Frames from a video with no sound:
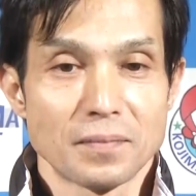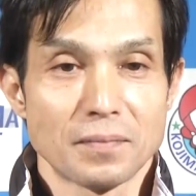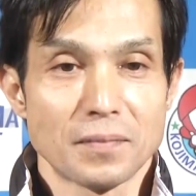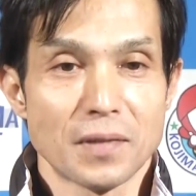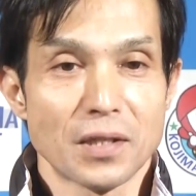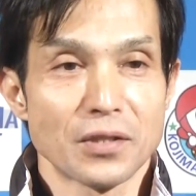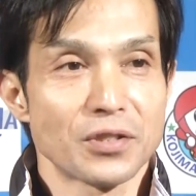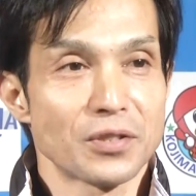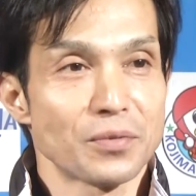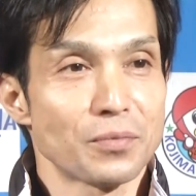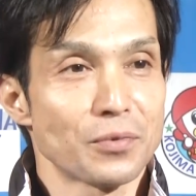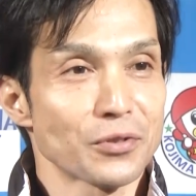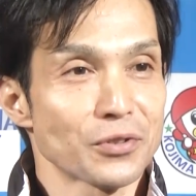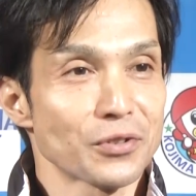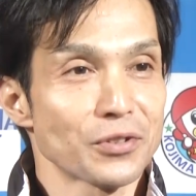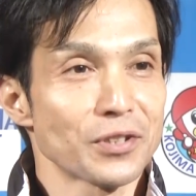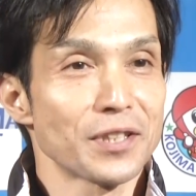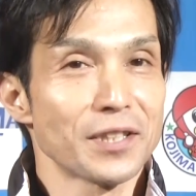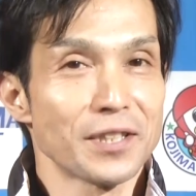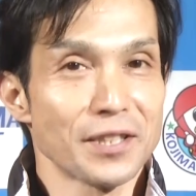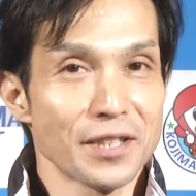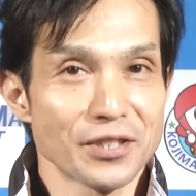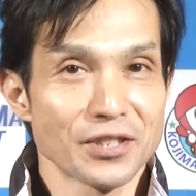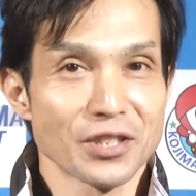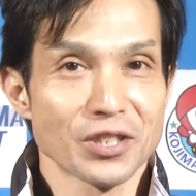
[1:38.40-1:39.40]
まあ地元
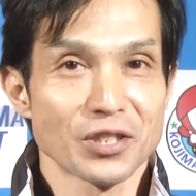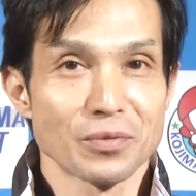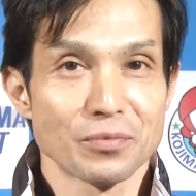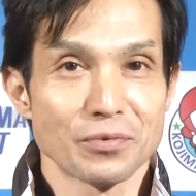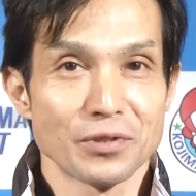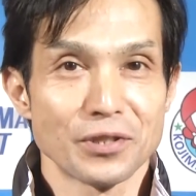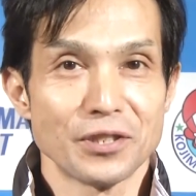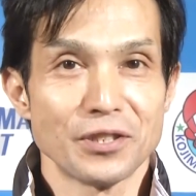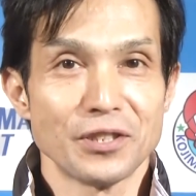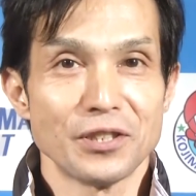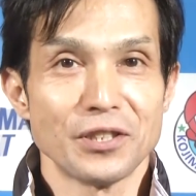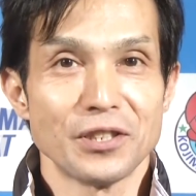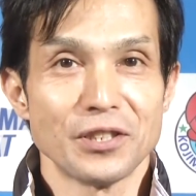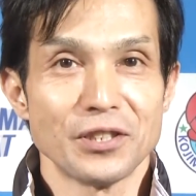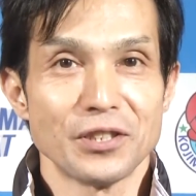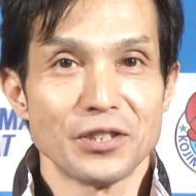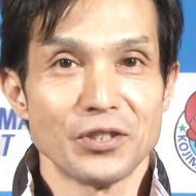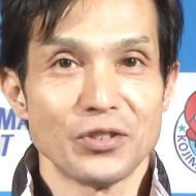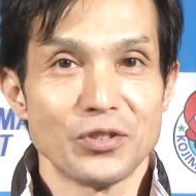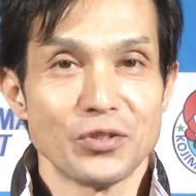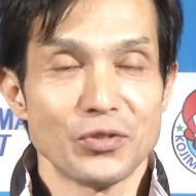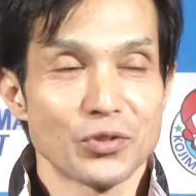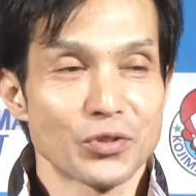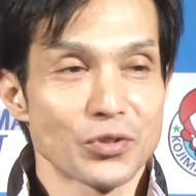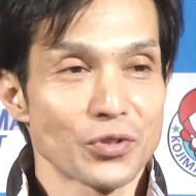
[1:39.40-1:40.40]
でね久しぶりに
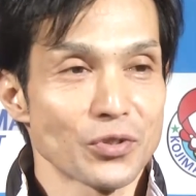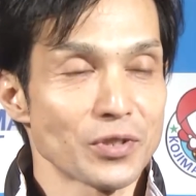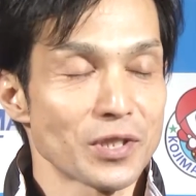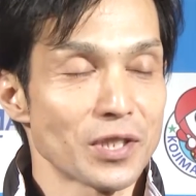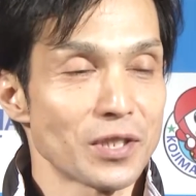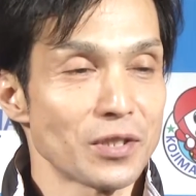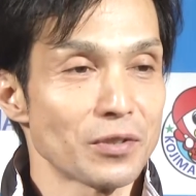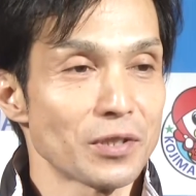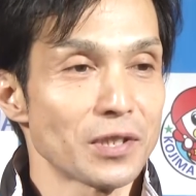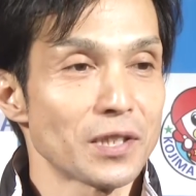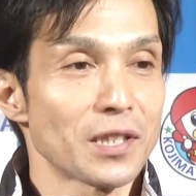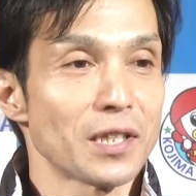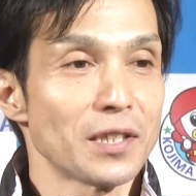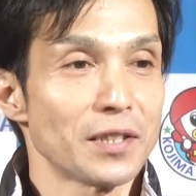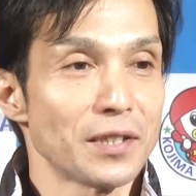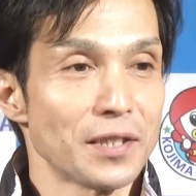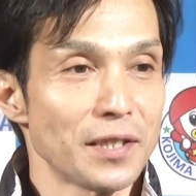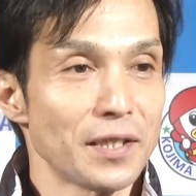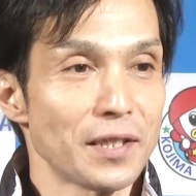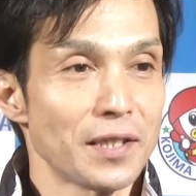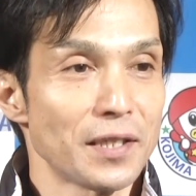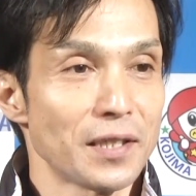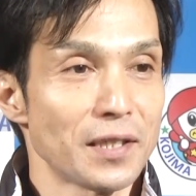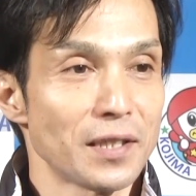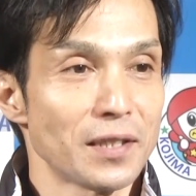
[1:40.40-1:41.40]
優勝戦が出たん
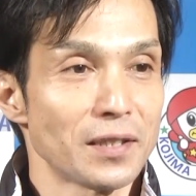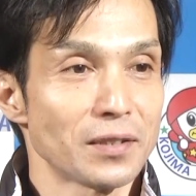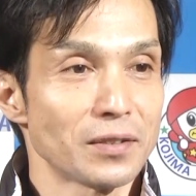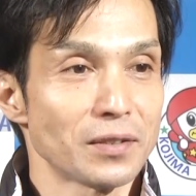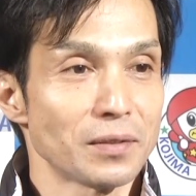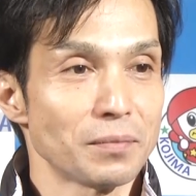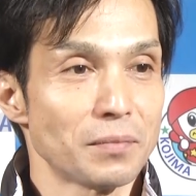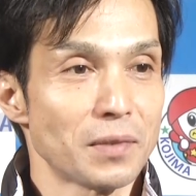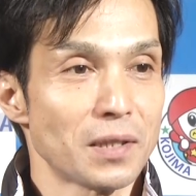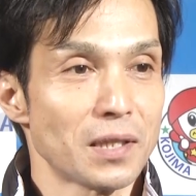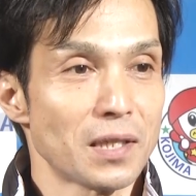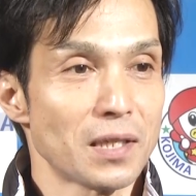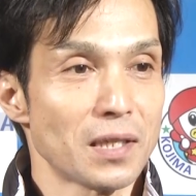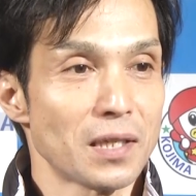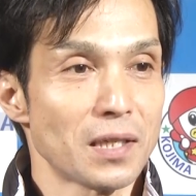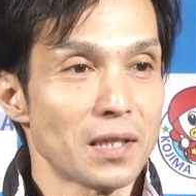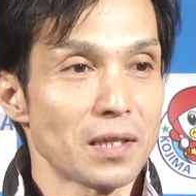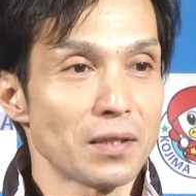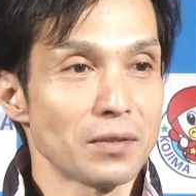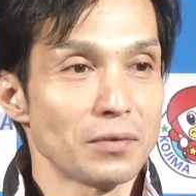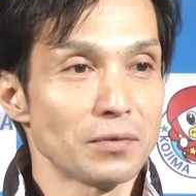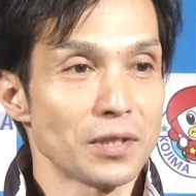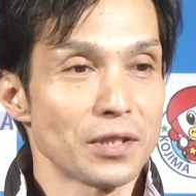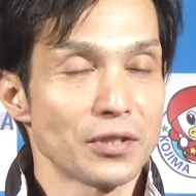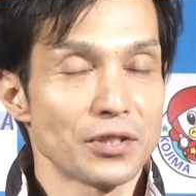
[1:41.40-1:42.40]
で、
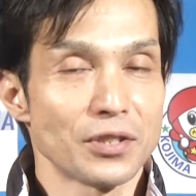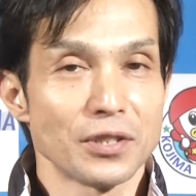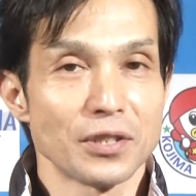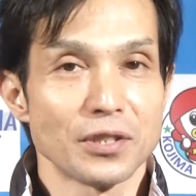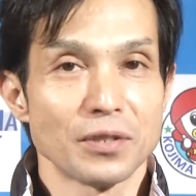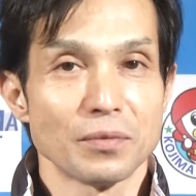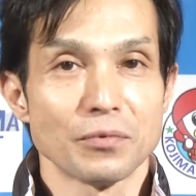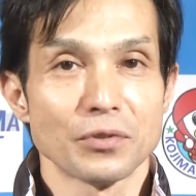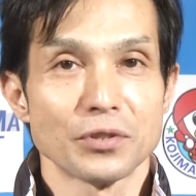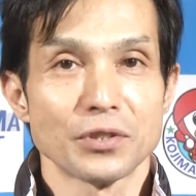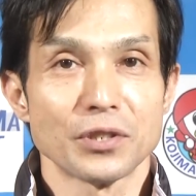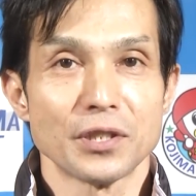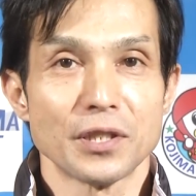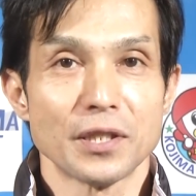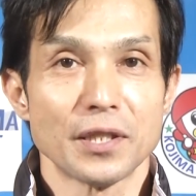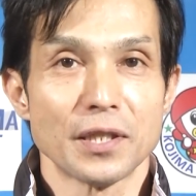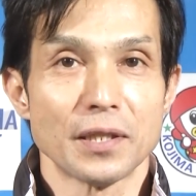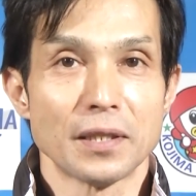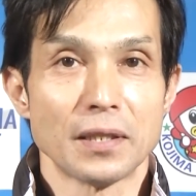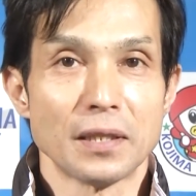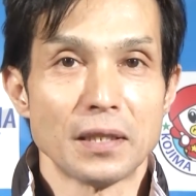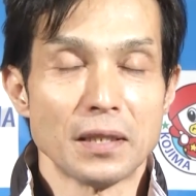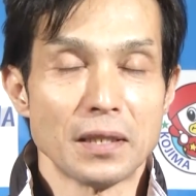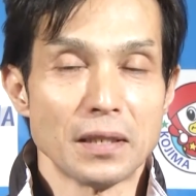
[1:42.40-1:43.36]
まあ嬉しい気持ちで